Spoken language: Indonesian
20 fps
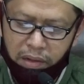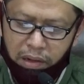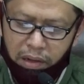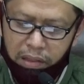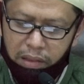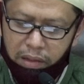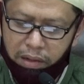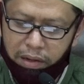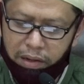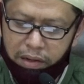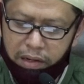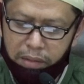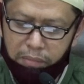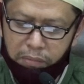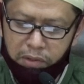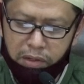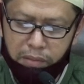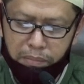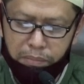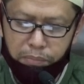Allah akan
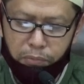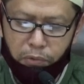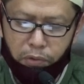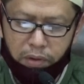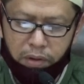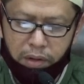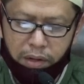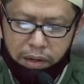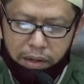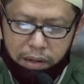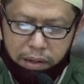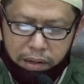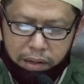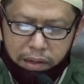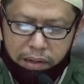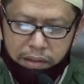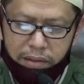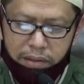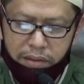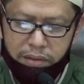
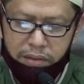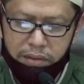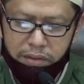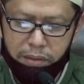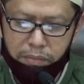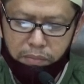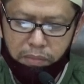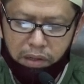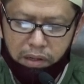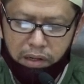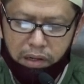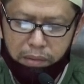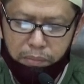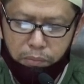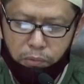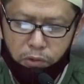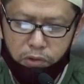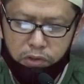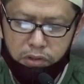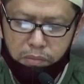menyempurnakan 99